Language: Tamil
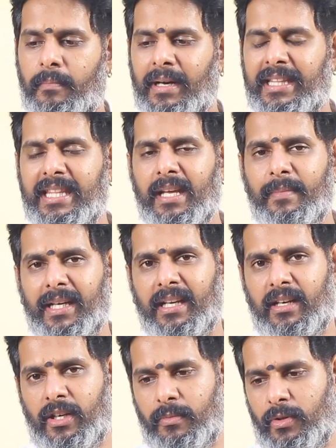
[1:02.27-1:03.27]
மத்தியம
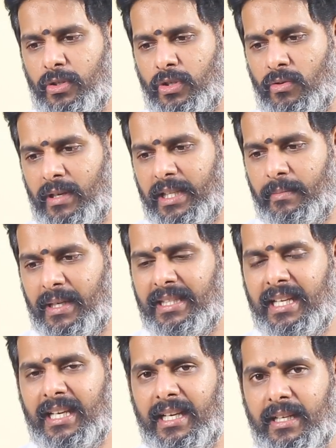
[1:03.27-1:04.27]
கிரகணம்னு சொல்லுவோம் அந்த மத்தியில்